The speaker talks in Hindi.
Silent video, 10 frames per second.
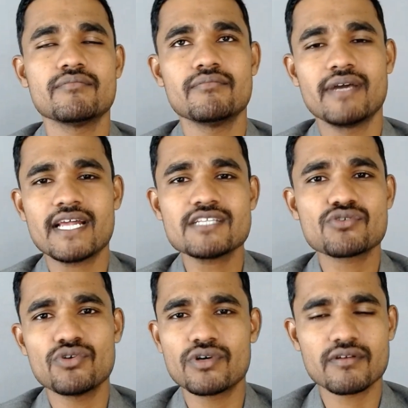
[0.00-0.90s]
मेरा
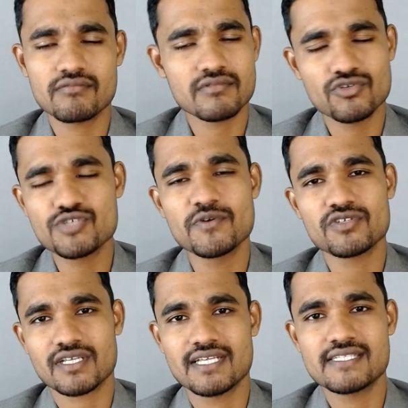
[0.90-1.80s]
स्कोर कुछ भी हो
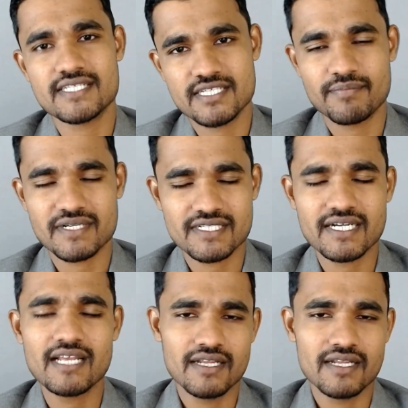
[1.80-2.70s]
सकता है सिक्सटी
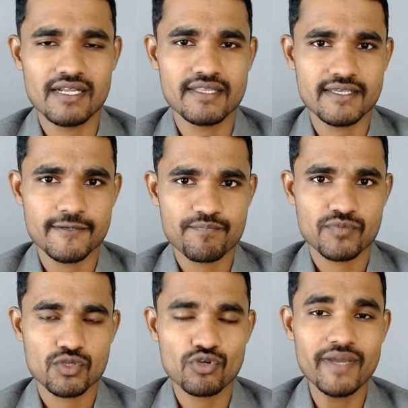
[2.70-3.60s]
परसेंटाइल मान लेते हैं
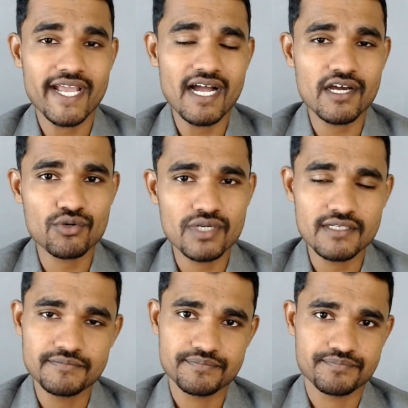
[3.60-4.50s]
तो मैं क्या करूँगा
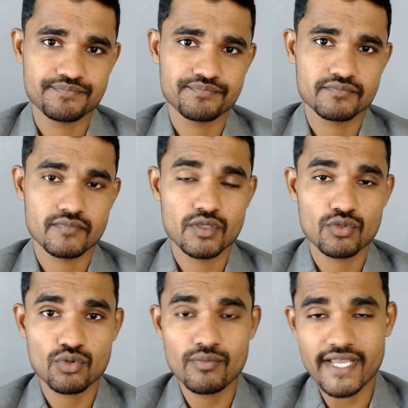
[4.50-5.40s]

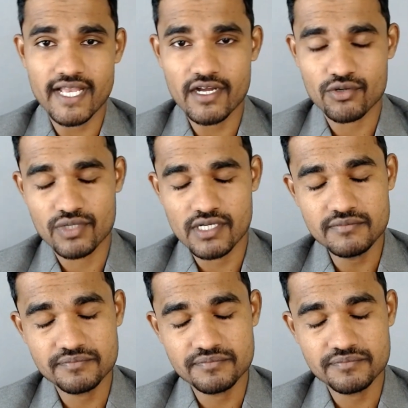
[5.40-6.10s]
तो मैं क्या करूँगा